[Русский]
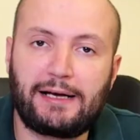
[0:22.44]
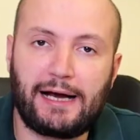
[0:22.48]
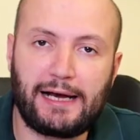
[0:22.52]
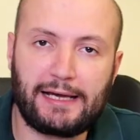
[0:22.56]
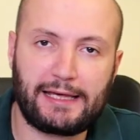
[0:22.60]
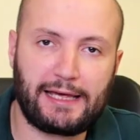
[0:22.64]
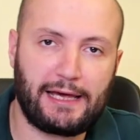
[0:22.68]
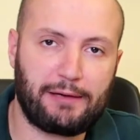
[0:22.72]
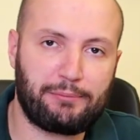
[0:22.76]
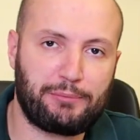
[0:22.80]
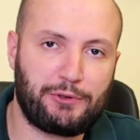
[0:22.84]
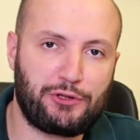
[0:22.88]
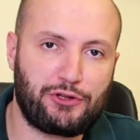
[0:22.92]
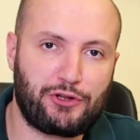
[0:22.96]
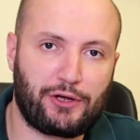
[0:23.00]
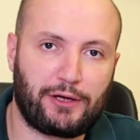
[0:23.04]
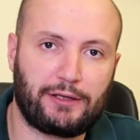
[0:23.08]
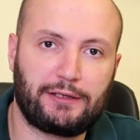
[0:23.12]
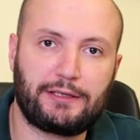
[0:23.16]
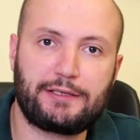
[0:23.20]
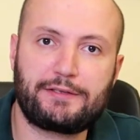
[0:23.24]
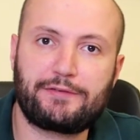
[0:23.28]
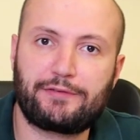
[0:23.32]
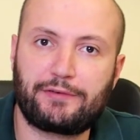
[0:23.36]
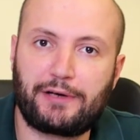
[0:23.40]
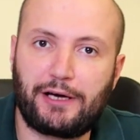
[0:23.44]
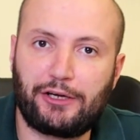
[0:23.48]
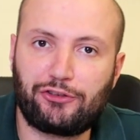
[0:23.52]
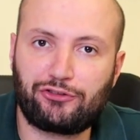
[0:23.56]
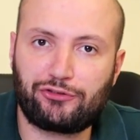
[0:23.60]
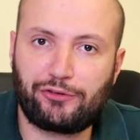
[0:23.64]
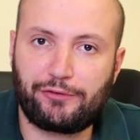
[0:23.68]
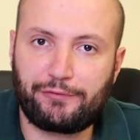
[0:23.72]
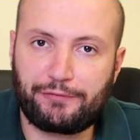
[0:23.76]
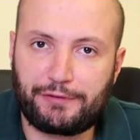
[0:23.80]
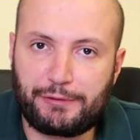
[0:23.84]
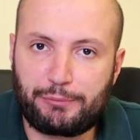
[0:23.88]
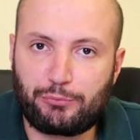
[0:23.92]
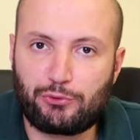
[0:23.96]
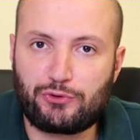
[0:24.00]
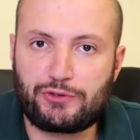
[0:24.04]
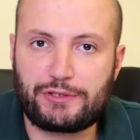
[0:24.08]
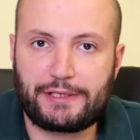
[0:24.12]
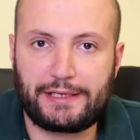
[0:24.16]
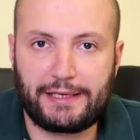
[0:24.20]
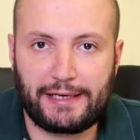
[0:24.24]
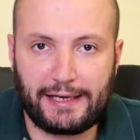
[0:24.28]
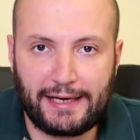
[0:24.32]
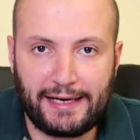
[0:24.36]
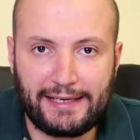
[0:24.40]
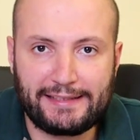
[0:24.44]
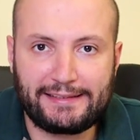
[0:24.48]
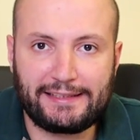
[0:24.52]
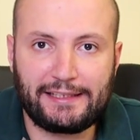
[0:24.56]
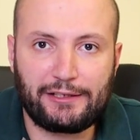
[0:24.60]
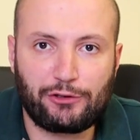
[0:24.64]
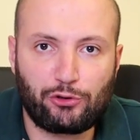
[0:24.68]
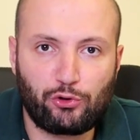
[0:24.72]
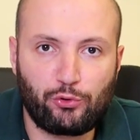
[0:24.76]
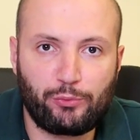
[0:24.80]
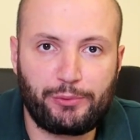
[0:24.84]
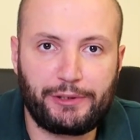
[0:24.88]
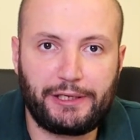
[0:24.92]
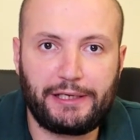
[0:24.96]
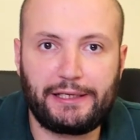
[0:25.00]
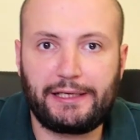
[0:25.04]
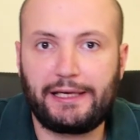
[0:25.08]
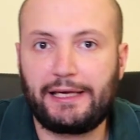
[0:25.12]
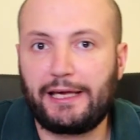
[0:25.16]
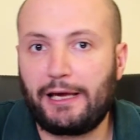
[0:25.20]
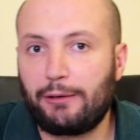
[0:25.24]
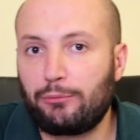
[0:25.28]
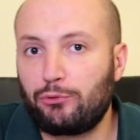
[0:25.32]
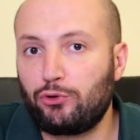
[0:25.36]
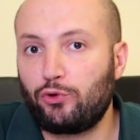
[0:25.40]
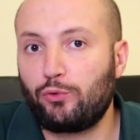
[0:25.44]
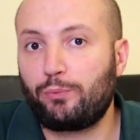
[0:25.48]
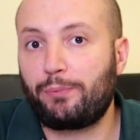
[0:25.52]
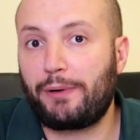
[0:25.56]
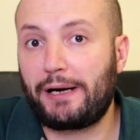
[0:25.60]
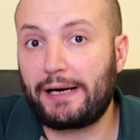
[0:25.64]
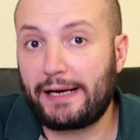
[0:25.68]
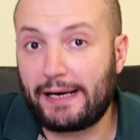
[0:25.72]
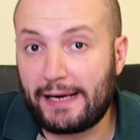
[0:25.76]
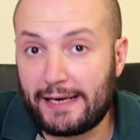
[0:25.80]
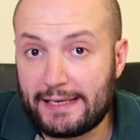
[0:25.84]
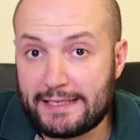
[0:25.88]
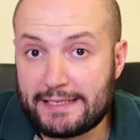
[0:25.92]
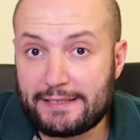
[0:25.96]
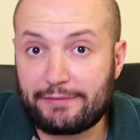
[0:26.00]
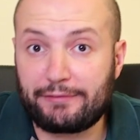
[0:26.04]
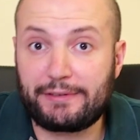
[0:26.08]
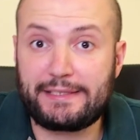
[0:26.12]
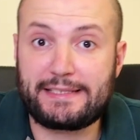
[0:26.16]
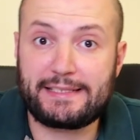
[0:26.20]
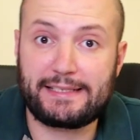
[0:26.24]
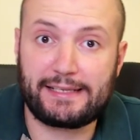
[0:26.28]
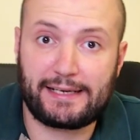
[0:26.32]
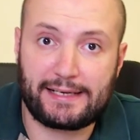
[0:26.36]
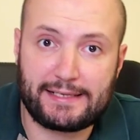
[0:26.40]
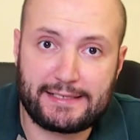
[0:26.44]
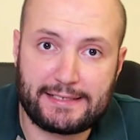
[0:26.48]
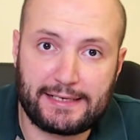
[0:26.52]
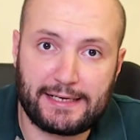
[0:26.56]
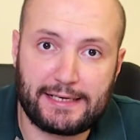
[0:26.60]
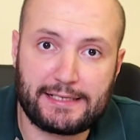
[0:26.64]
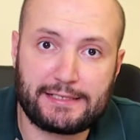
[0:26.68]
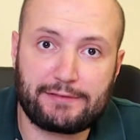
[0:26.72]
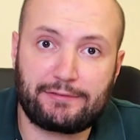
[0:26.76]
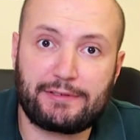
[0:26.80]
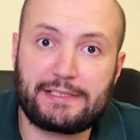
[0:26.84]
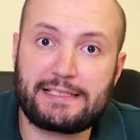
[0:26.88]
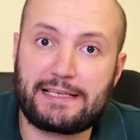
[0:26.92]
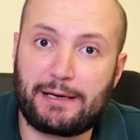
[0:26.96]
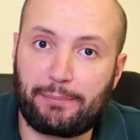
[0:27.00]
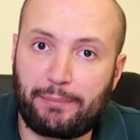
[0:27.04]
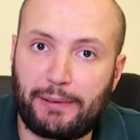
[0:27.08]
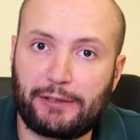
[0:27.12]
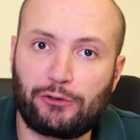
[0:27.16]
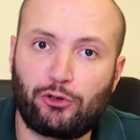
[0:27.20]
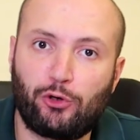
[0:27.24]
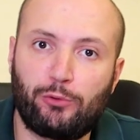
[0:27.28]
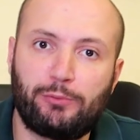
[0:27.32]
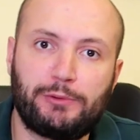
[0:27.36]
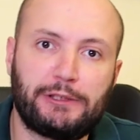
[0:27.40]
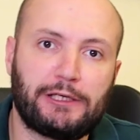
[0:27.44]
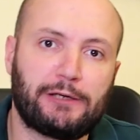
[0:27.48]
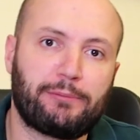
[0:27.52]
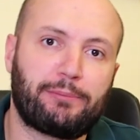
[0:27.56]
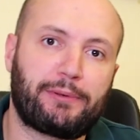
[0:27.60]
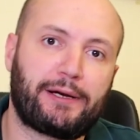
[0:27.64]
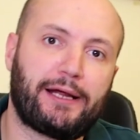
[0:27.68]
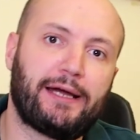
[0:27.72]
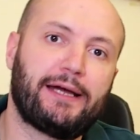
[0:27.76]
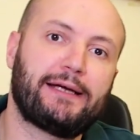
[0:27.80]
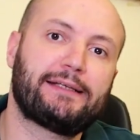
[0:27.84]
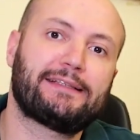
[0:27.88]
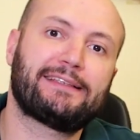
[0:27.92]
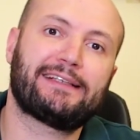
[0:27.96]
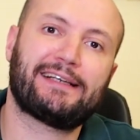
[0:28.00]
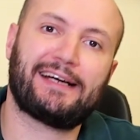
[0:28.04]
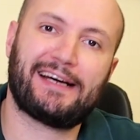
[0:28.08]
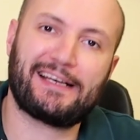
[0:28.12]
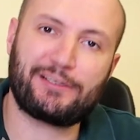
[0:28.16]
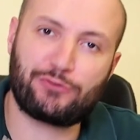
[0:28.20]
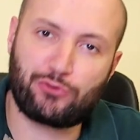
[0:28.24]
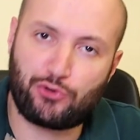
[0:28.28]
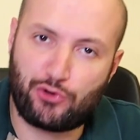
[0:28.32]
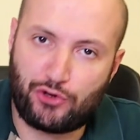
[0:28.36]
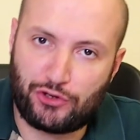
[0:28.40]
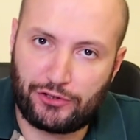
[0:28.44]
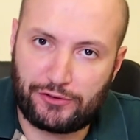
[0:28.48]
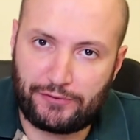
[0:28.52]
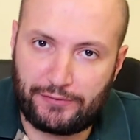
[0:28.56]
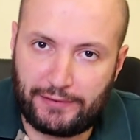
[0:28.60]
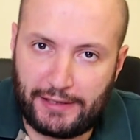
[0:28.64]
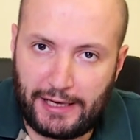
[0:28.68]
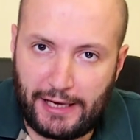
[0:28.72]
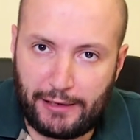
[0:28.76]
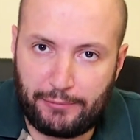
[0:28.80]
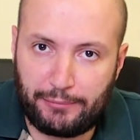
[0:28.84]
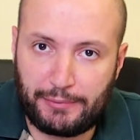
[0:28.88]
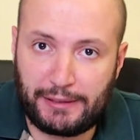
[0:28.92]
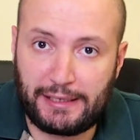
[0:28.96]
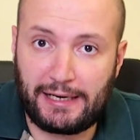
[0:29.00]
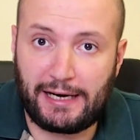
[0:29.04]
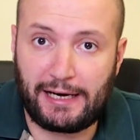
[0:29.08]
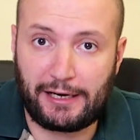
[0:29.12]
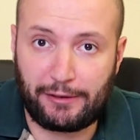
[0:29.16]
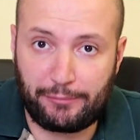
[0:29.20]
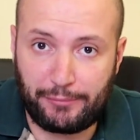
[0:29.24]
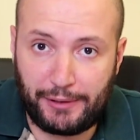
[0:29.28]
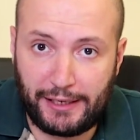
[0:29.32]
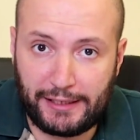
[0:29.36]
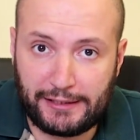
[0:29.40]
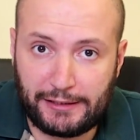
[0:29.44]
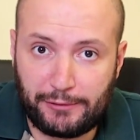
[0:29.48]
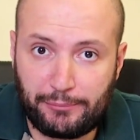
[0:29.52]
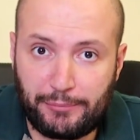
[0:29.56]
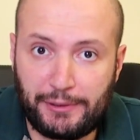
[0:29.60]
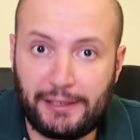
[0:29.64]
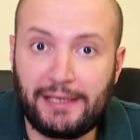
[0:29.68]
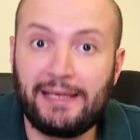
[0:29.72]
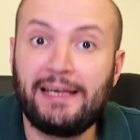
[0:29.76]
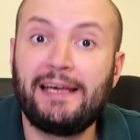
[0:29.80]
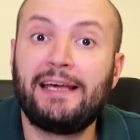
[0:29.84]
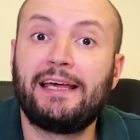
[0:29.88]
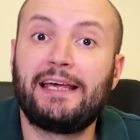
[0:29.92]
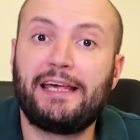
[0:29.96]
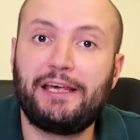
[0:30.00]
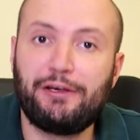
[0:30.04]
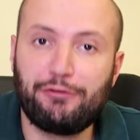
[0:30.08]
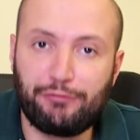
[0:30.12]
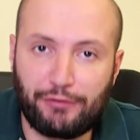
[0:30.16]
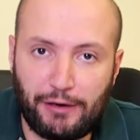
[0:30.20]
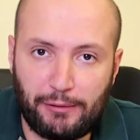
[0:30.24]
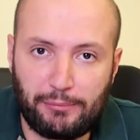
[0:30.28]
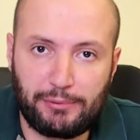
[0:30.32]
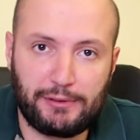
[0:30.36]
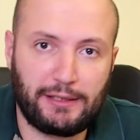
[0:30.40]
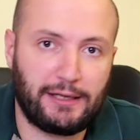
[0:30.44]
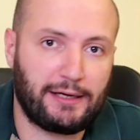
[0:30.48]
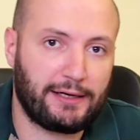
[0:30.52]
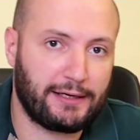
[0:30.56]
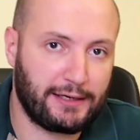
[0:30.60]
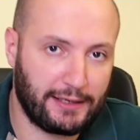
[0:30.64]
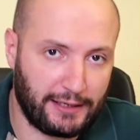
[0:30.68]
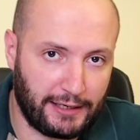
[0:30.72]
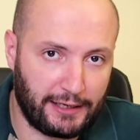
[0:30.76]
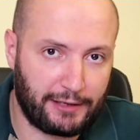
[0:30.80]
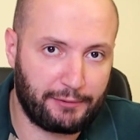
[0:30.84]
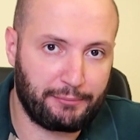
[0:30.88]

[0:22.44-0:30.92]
Как и обещалось, в каждом выпуске этой рубрики я буду показывать и рассказывать о подобных проектах, осуществляемых армянами и во благо